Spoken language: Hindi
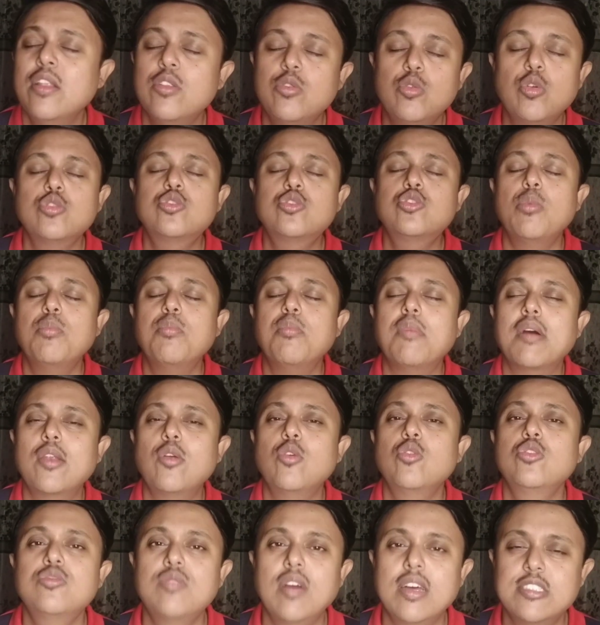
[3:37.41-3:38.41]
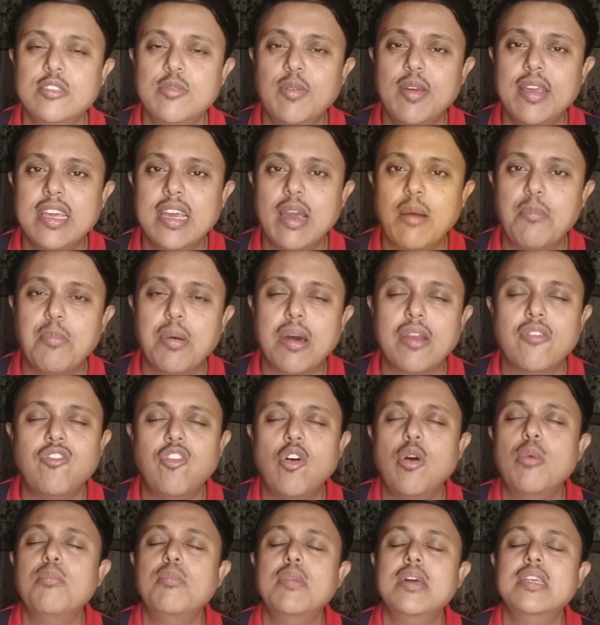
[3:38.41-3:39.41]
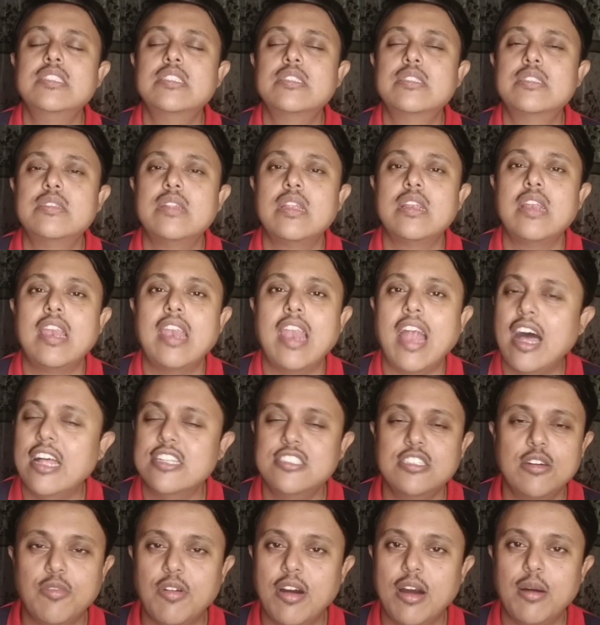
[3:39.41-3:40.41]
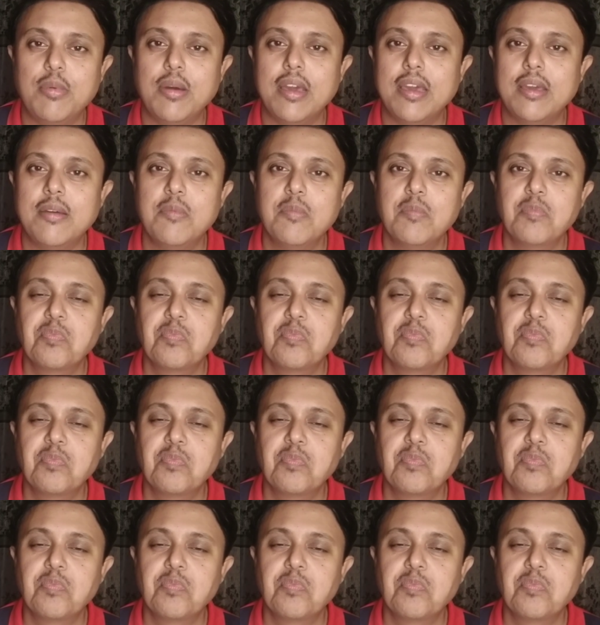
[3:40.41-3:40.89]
दोस्तों मनोज वाजपेयी का परफॉर्मेंस लाजवाब है